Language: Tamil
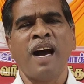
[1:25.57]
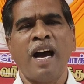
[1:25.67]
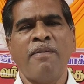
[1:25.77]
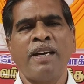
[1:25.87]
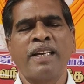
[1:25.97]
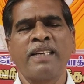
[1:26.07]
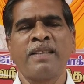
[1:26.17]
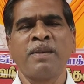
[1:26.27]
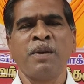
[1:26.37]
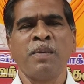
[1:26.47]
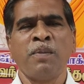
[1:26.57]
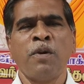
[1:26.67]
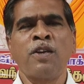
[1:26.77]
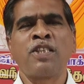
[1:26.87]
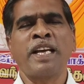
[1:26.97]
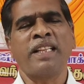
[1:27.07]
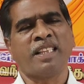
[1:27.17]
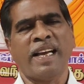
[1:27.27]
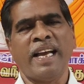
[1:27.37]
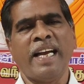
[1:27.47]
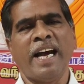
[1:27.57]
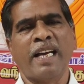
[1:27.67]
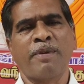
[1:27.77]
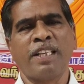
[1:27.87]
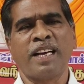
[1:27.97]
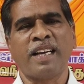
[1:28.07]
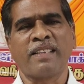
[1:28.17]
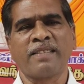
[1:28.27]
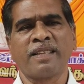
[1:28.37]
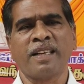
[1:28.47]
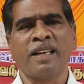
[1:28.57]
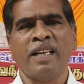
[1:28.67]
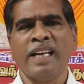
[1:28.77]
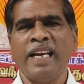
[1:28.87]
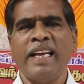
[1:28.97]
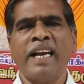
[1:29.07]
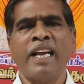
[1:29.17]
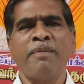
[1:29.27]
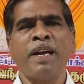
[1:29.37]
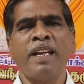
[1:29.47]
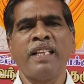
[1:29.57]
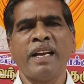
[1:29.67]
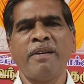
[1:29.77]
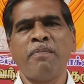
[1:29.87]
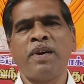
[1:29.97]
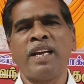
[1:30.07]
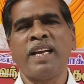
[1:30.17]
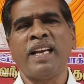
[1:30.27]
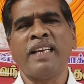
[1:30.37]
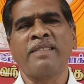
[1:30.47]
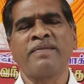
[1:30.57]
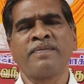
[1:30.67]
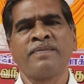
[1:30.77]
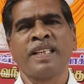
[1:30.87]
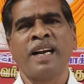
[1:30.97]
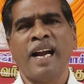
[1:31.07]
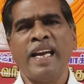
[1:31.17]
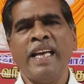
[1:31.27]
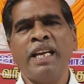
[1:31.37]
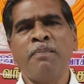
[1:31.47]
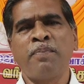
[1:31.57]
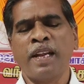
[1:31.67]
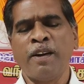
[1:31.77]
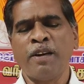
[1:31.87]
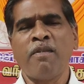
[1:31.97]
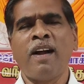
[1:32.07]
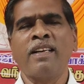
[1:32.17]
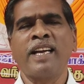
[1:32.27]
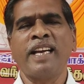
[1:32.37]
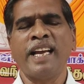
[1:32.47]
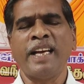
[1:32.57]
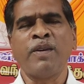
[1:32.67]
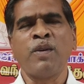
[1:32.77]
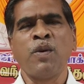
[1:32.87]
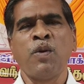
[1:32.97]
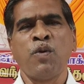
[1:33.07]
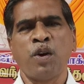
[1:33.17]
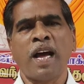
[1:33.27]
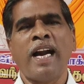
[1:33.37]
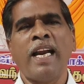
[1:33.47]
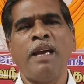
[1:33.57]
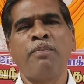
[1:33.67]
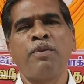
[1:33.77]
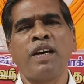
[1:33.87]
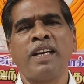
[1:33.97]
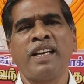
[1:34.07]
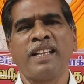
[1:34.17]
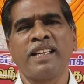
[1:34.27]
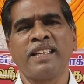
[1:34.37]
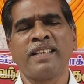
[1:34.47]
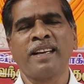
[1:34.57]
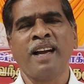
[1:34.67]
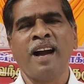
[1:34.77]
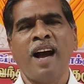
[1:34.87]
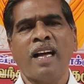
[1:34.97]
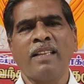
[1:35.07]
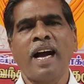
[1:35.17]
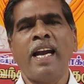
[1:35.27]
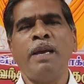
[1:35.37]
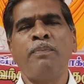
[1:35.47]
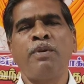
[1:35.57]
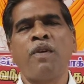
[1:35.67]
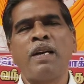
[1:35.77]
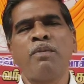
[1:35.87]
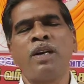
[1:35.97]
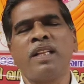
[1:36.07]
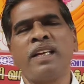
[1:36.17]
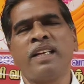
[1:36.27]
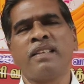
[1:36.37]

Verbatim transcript: அவர் மோசை தயங்க ஆரம்பித்தார் இன்றைக்கு அருமையான தேவ பிள்ளைகளே அநேக பிள்ளைகளுடைய வாழ்க்கையிலே ஒரு அழைப்பு வருகிறது அந்த அழைப்பு வரும் பொழுது